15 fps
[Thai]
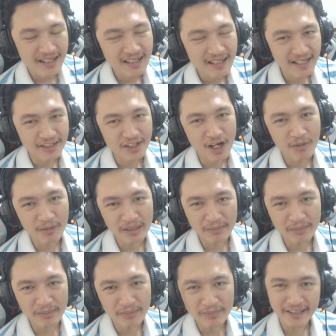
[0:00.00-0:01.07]
ใครชอบคลิป
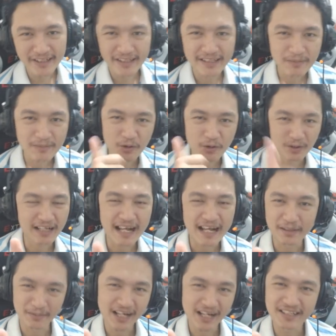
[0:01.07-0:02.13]
นี้ก็อย่าลืมกดไลค์สั
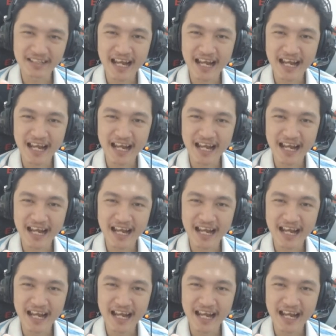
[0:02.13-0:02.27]
บไครตแช